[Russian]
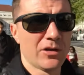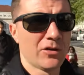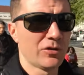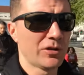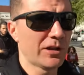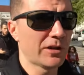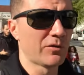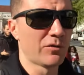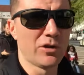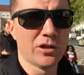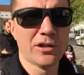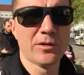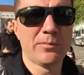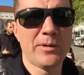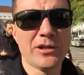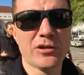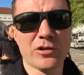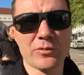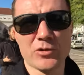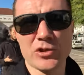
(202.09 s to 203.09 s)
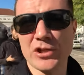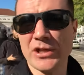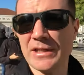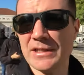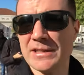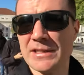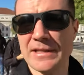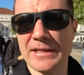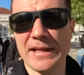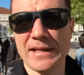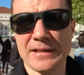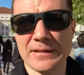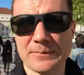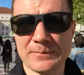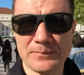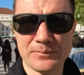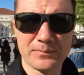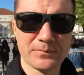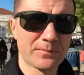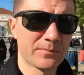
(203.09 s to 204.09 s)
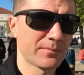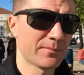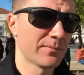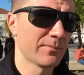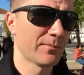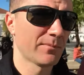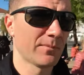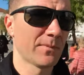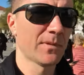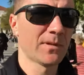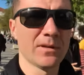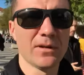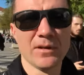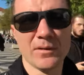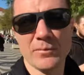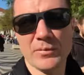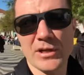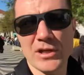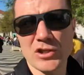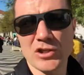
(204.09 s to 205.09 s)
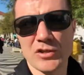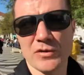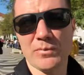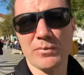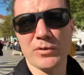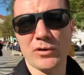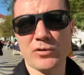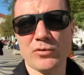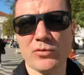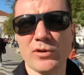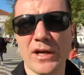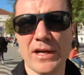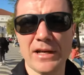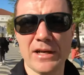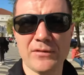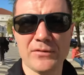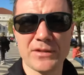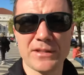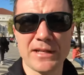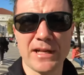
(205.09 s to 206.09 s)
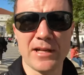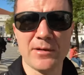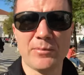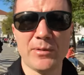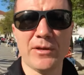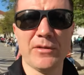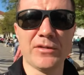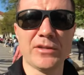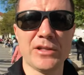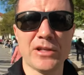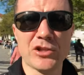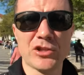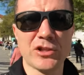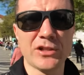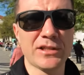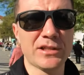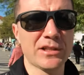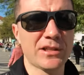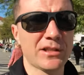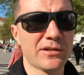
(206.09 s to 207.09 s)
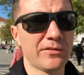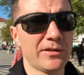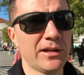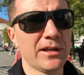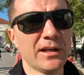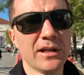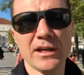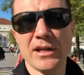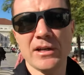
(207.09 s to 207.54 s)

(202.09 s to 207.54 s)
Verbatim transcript: Вот так вот. И потом 6 лет, прожив в Португалии, официально по виду на жительство.